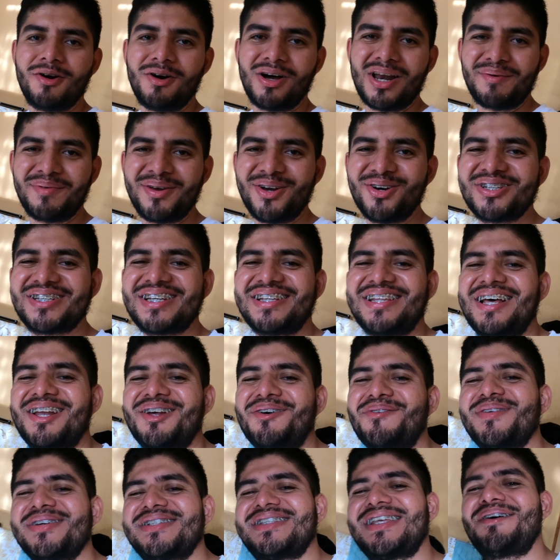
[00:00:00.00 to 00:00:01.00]
Hola amigos, ¿qué
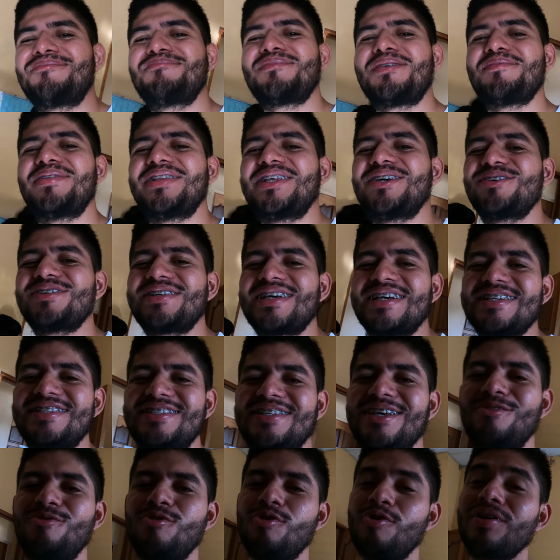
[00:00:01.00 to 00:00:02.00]
tal? ¿Cómo están? Bienvenidos
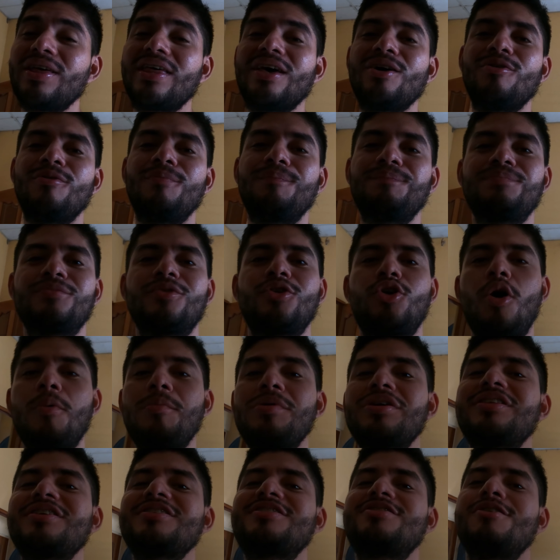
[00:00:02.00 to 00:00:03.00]
a este nuevo video.
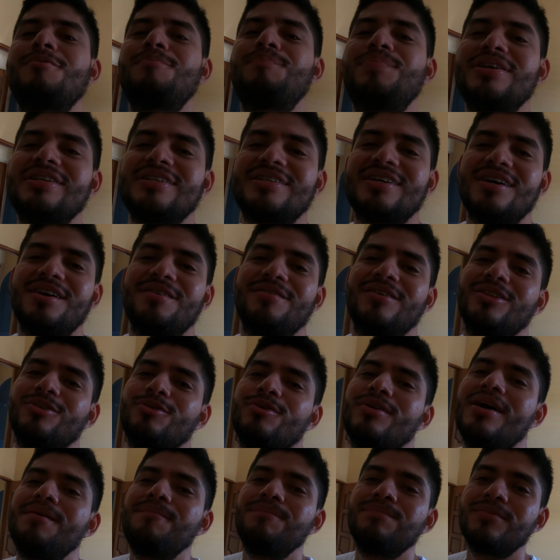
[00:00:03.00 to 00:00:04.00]
¿Cómo inició Pesca y
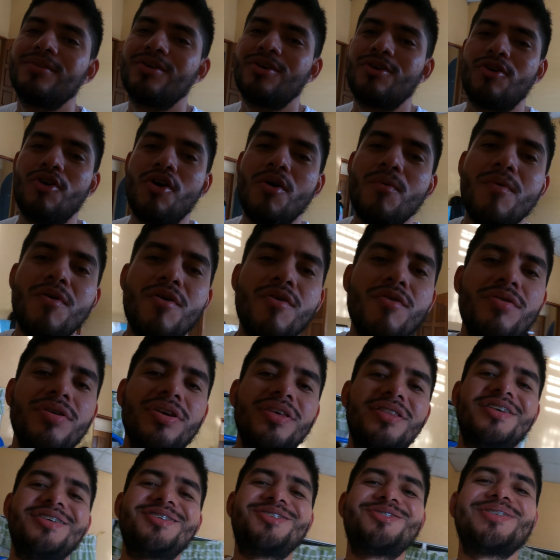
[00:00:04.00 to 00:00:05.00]
Aventura?
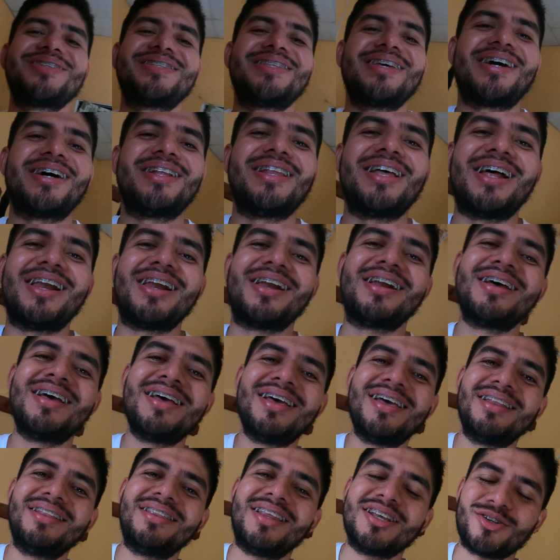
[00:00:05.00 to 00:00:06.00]
¿Cómo inició este
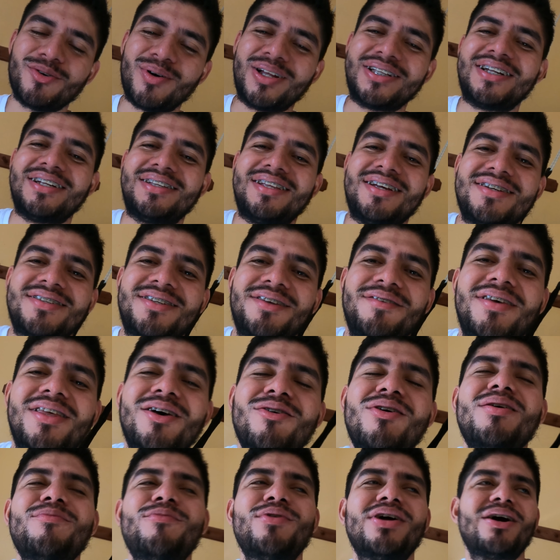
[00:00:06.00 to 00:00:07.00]
canal? De eso va a tratar este video.